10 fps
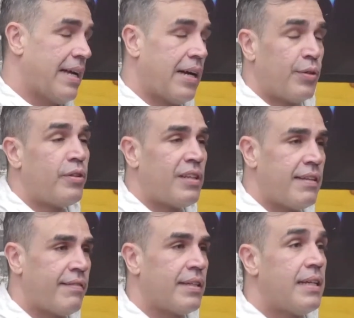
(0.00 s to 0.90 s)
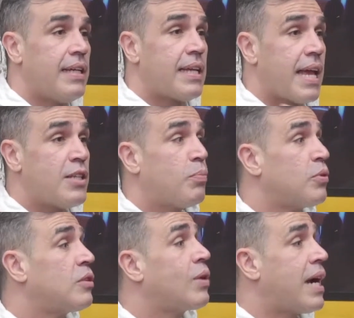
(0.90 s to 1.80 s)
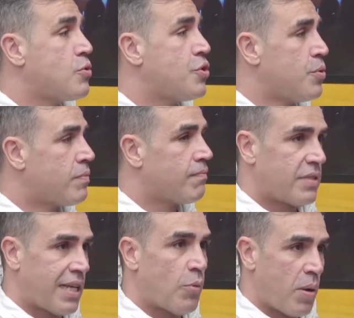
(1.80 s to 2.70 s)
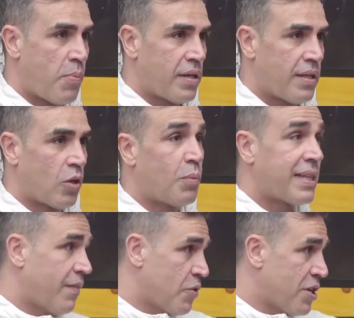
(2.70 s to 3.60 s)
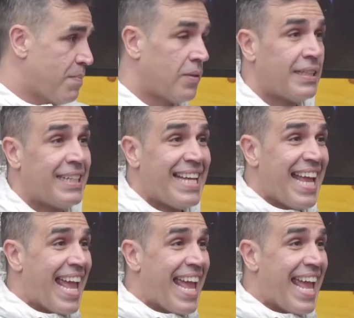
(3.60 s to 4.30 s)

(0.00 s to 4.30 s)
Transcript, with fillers: Ana Olivia, que é a esposa do Carlos Gil, sabe? O repórter Sim. que estava uhum. no Japão. Sim.